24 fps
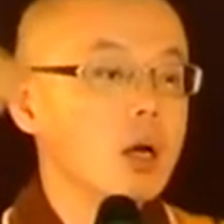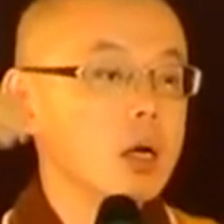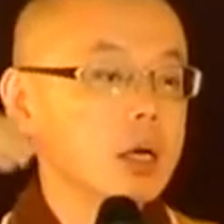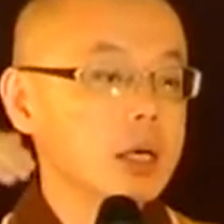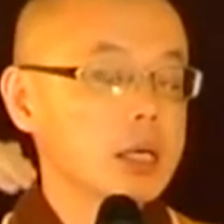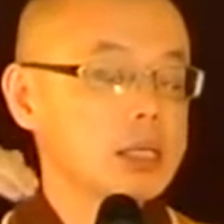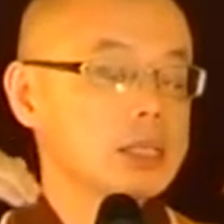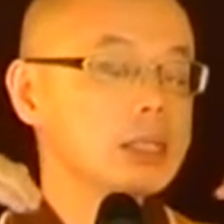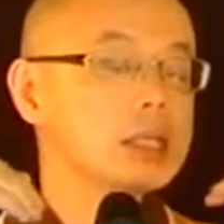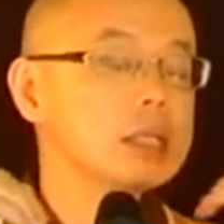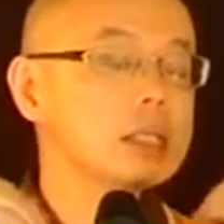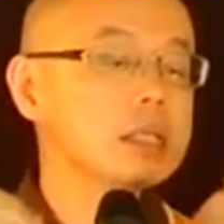
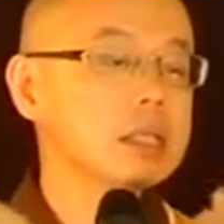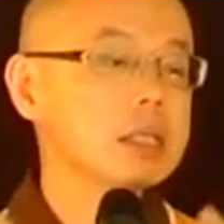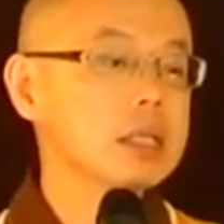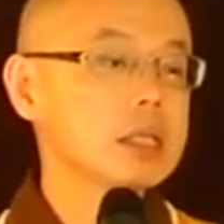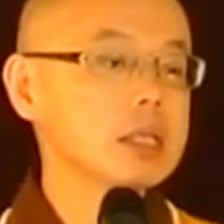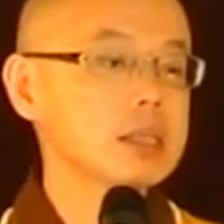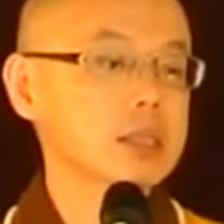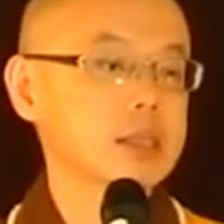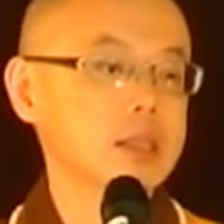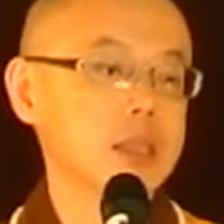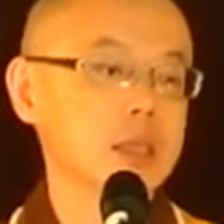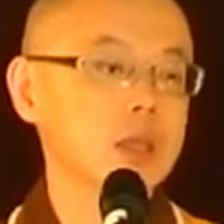可是你的
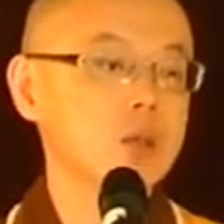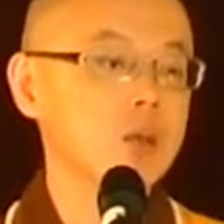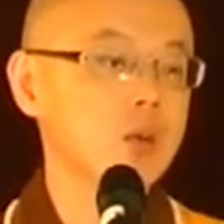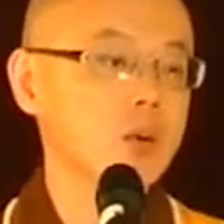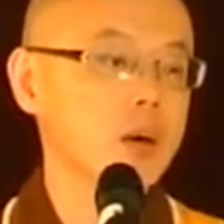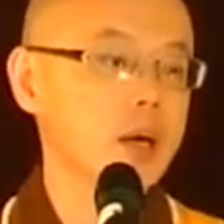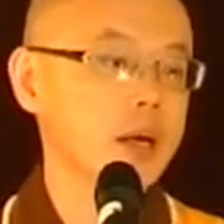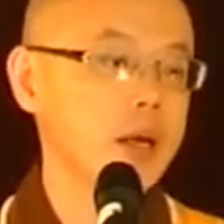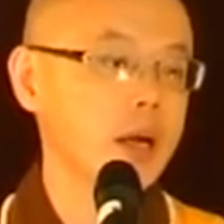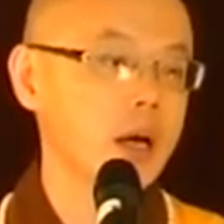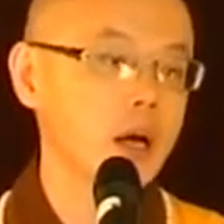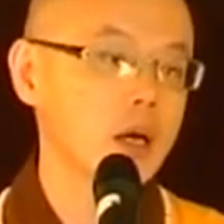行
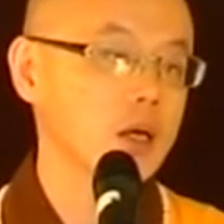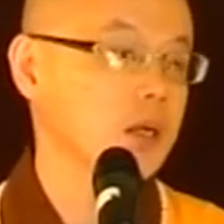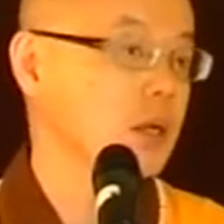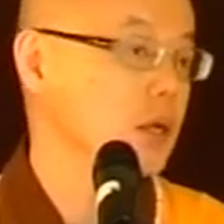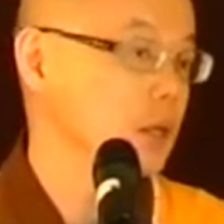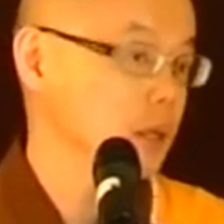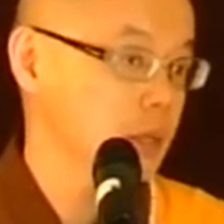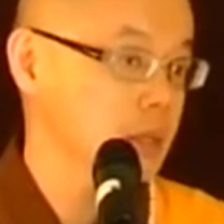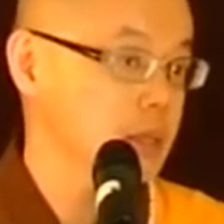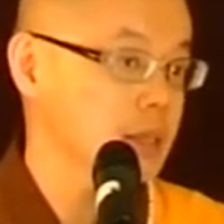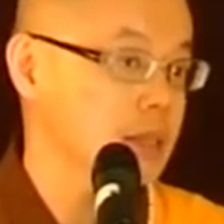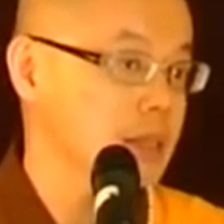为啊，
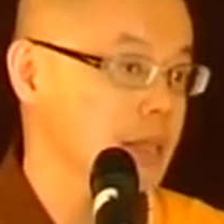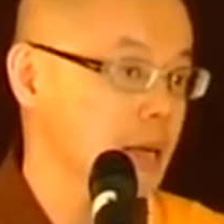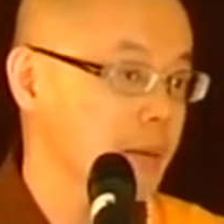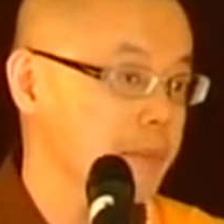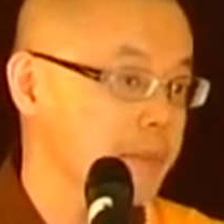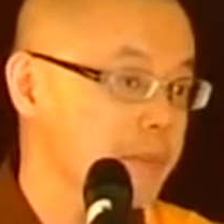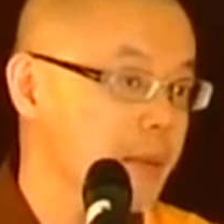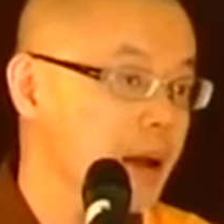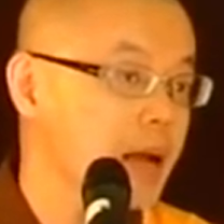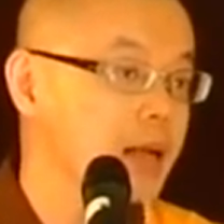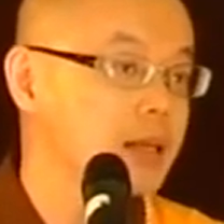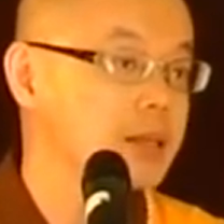你是在
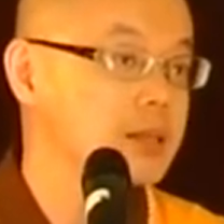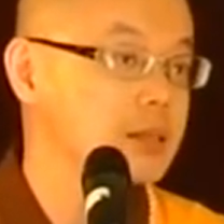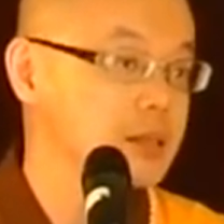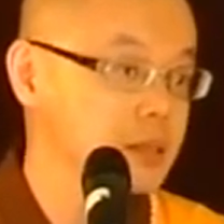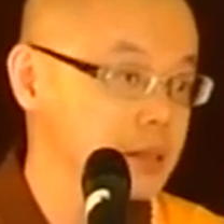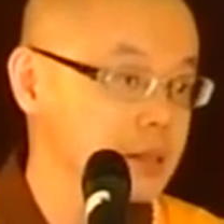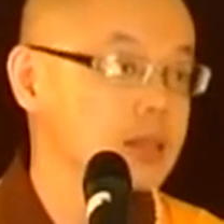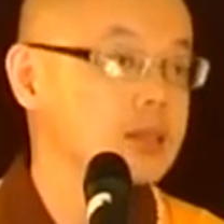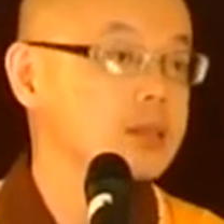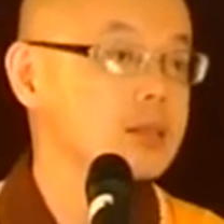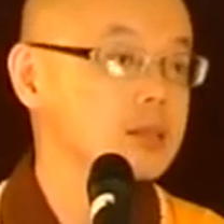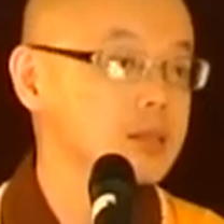慢
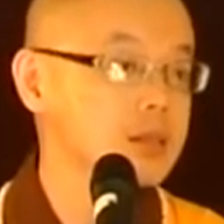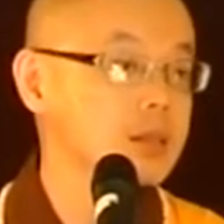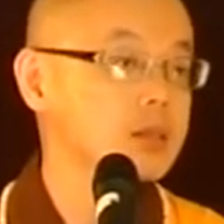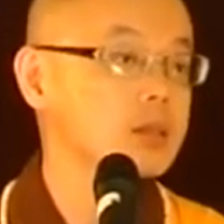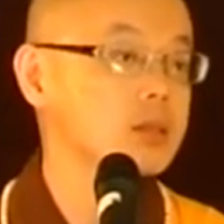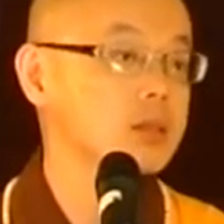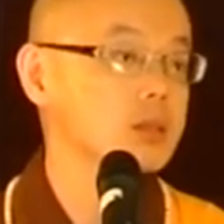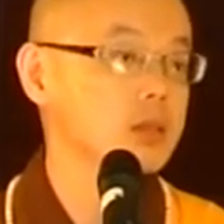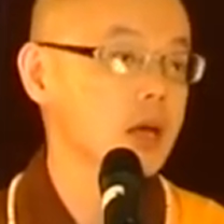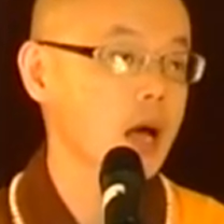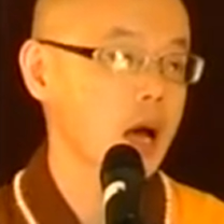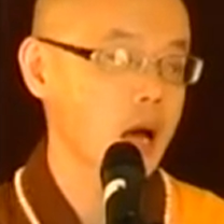性自
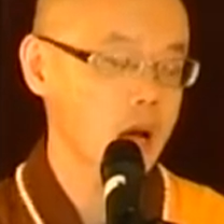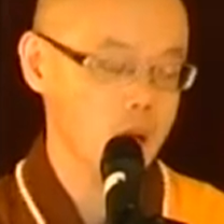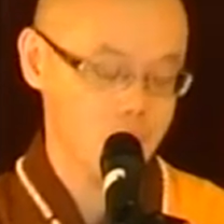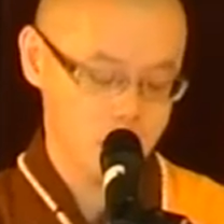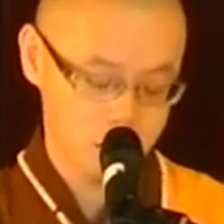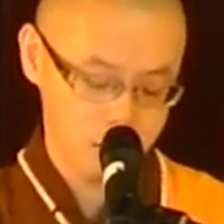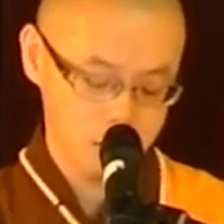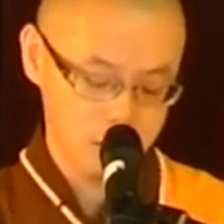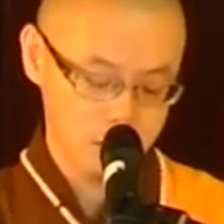杀。